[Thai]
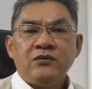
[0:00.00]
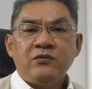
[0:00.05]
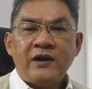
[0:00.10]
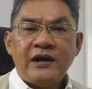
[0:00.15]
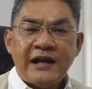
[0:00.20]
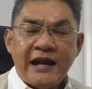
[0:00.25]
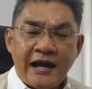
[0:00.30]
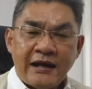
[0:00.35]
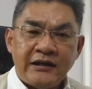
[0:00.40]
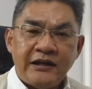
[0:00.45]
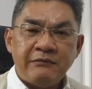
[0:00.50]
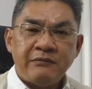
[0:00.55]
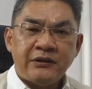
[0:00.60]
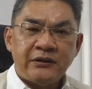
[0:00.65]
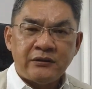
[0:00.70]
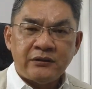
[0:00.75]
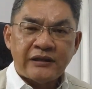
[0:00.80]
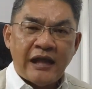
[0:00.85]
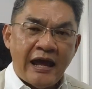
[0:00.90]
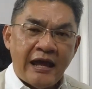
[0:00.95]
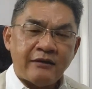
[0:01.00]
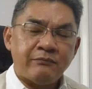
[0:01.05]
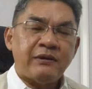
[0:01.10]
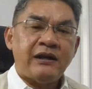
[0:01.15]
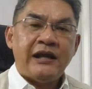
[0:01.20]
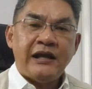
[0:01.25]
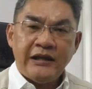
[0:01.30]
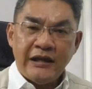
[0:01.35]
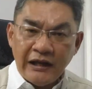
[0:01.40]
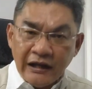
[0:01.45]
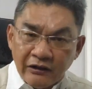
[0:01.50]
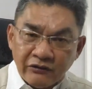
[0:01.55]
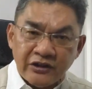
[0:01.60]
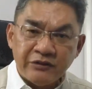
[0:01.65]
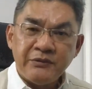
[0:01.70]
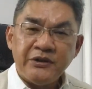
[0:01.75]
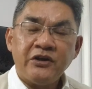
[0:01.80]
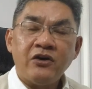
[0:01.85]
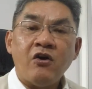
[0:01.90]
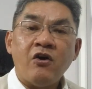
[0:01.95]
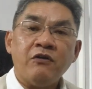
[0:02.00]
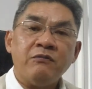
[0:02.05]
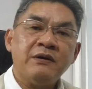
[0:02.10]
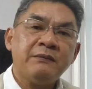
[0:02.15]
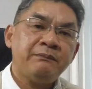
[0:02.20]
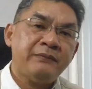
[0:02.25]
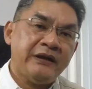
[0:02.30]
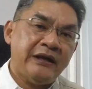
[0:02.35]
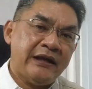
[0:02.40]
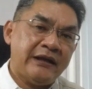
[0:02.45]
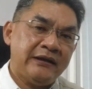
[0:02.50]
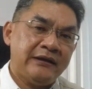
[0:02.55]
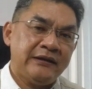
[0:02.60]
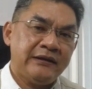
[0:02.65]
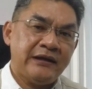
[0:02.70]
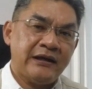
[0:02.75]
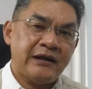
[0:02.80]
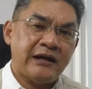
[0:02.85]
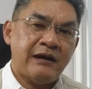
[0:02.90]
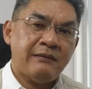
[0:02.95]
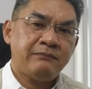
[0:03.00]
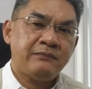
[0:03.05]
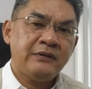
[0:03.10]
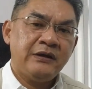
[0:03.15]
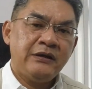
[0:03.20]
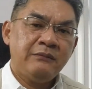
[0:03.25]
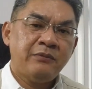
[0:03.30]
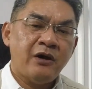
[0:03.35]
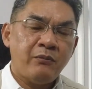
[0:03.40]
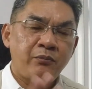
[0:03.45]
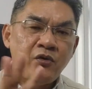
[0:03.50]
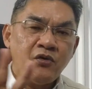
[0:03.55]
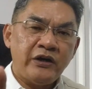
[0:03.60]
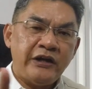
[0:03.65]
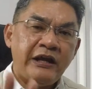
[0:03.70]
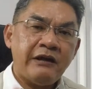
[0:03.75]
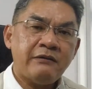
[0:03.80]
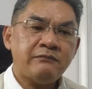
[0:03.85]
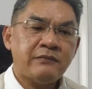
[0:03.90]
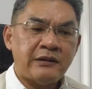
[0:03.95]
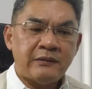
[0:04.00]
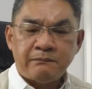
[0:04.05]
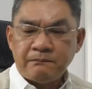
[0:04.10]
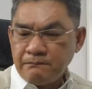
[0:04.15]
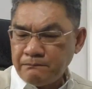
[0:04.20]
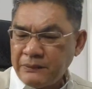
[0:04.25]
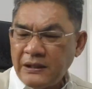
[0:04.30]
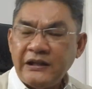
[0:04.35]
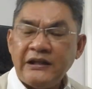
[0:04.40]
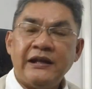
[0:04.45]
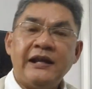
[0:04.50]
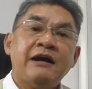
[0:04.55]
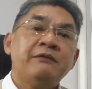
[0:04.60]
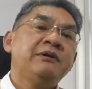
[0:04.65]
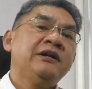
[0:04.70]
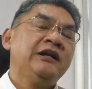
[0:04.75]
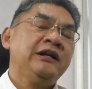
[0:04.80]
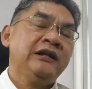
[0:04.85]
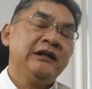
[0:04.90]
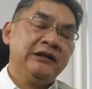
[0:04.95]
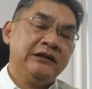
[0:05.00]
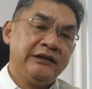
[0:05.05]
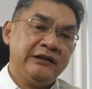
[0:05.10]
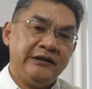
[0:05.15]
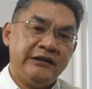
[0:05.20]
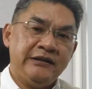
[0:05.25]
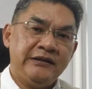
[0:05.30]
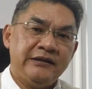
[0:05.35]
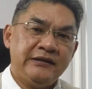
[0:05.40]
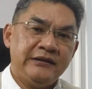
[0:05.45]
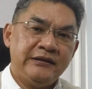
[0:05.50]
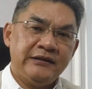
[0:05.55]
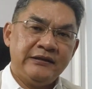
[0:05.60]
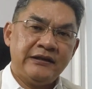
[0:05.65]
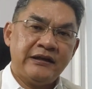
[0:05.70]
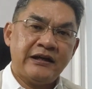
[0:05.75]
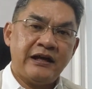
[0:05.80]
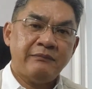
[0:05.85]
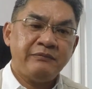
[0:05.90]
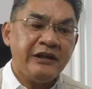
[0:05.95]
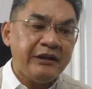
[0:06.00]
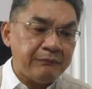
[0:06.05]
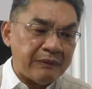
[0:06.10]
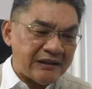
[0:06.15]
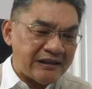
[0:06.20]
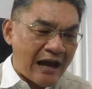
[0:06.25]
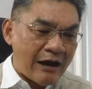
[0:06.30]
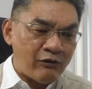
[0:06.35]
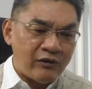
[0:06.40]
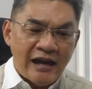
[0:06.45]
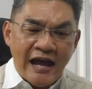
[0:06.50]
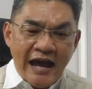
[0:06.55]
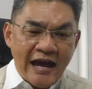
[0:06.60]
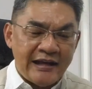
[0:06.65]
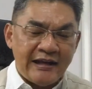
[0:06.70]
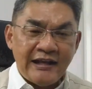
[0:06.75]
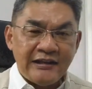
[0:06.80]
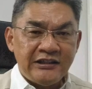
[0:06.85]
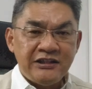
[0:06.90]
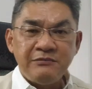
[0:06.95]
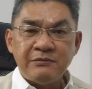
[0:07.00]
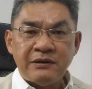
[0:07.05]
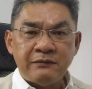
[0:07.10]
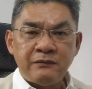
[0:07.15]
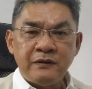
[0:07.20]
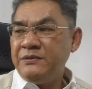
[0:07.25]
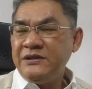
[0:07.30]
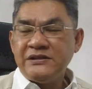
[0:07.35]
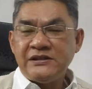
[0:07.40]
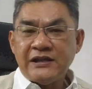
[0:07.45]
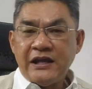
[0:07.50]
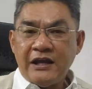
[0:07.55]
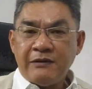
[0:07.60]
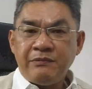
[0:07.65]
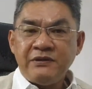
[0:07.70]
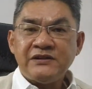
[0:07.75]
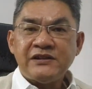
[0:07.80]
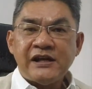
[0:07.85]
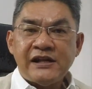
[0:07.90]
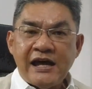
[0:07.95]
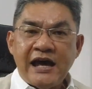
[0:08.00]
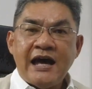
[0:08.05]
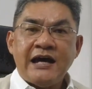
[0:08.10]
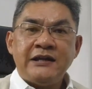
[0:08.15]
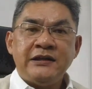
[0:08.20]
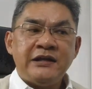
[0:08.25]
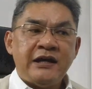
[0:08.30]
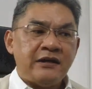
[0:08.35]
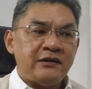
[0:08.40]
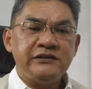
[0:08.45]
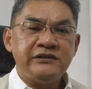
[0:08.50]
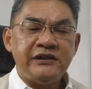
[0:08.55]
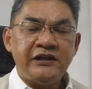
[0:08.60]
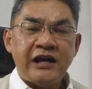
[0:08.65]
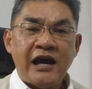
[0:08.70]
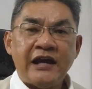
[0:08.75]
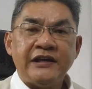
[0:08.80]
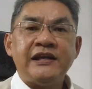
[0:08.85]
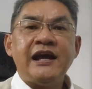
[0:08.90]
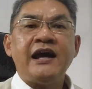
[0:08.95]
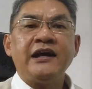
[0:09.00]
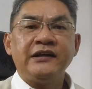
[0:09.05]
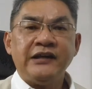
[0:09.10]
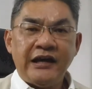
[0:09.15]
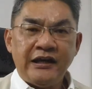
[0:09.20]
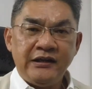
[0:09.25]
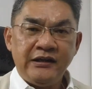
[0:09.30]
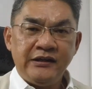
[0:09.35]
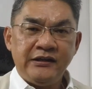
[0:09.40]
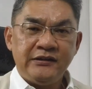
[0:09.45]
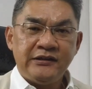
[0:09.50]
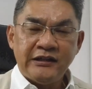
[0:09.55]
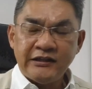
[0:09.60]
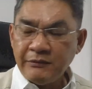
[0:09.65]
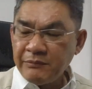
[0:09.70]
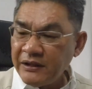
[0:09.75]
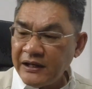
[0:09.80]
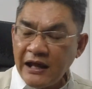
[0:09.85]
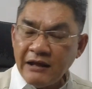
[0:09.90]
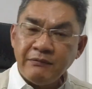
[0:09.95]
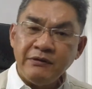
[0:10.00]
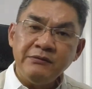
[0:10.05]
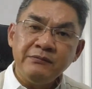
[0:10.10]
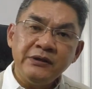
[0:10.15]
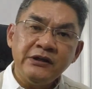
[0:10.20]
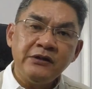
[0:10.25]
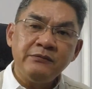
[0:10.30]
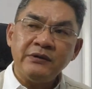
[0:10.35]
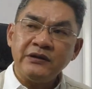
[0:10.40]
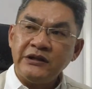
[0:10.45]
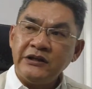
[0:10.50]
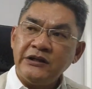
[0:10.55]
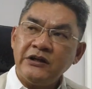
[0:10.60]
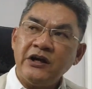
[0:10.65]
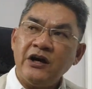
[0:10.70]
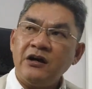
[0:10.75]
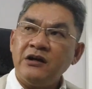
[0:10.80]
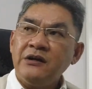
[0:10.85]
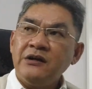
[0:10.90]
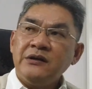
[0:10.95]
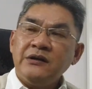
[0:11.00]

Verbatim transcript: วันหลังเนี่ยมันแตกอะไรเนี่ยเรายังมีของมาเปลี่ยนนะครับ เพราะพวกนี้มันผลิตแล้วผลิตเลยนะครับยิ่งไปเอาลายอะไรที่มันพิเศษพิสดารเนี่ยยิ่งหายากใหญ่เลยแต่ถ้าเป็นลายพื้นๆบางทีก็